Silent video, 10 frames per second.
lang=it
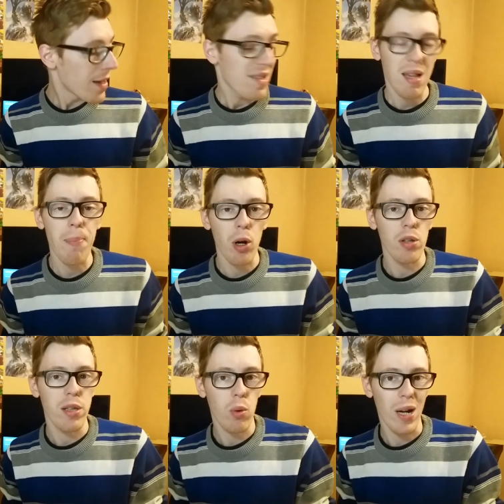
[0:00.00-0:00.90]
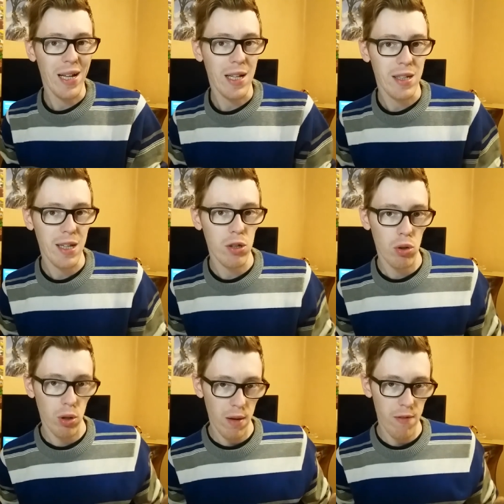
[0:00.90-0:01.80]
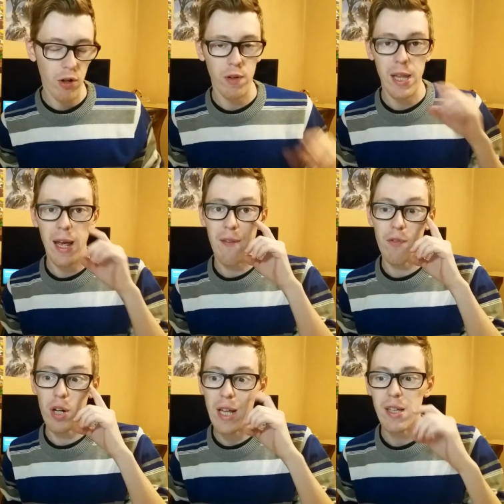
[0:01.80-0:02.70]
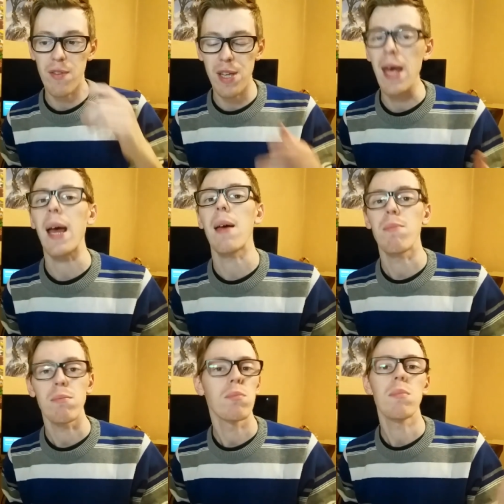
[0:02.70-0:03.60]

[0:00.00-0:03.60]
Se però di qualche titolo che vi farò vedere volete vedere